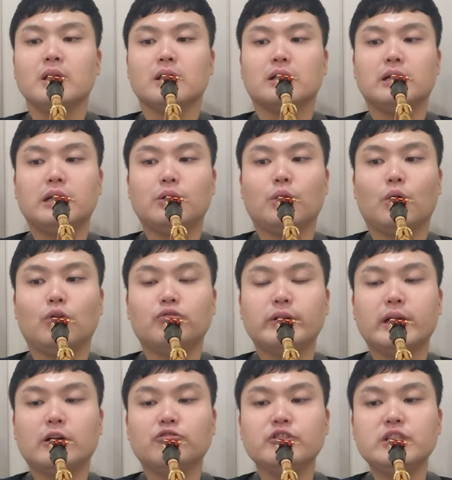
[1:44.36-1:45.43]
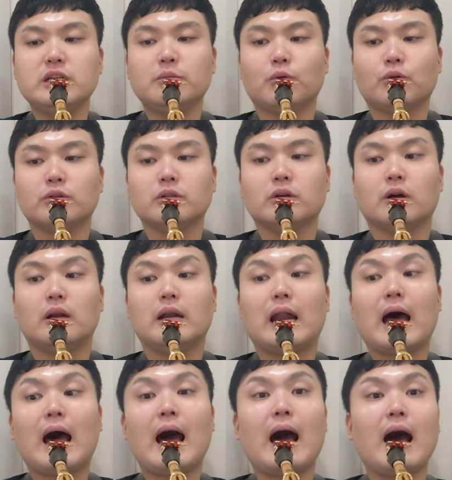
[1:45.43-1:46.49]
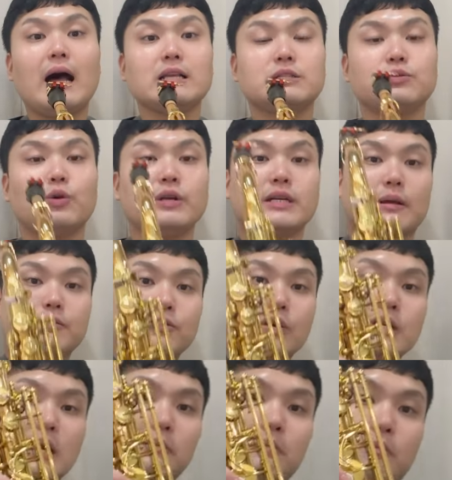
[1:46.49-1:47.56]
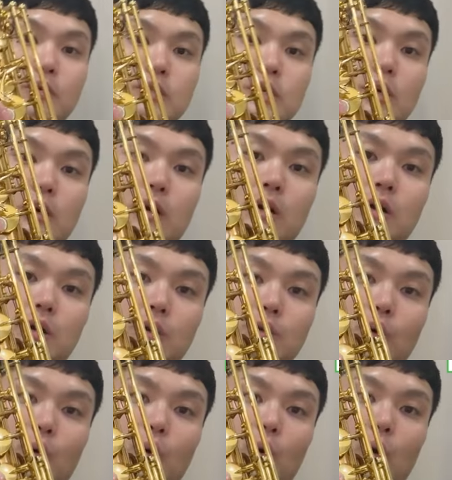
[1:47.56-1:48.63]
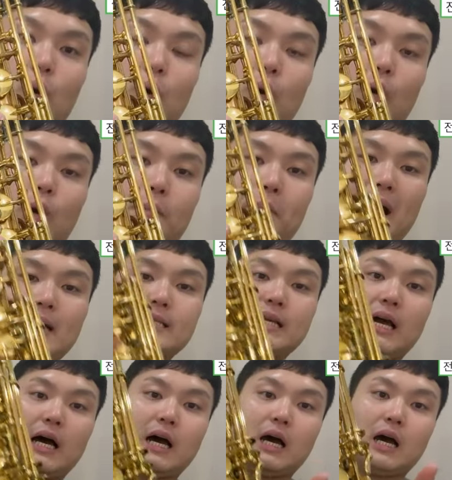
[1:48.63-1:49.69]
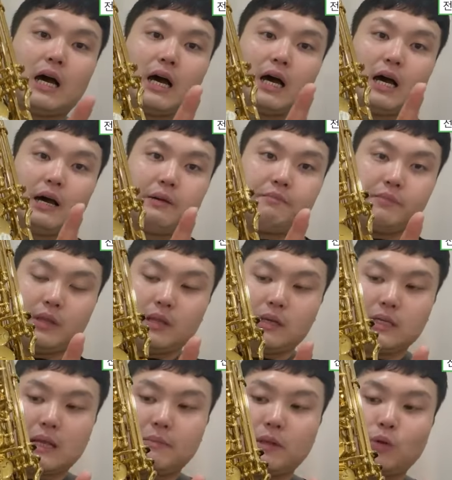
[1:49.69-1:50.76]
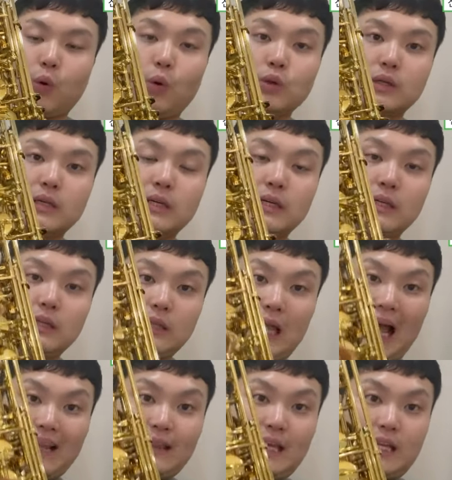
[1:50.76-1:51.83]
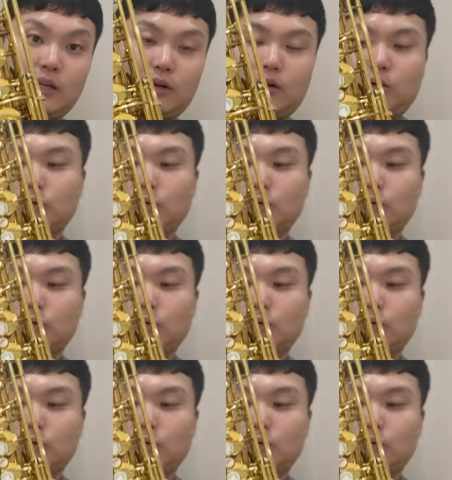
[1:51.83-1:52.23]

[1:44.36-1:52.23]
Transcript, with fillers: 그리고 우리가 운지 모르는 건 라, 솔샵 솔샵은 뭐죠? 요거 파샵 그 다음에 도는 다 떼는 거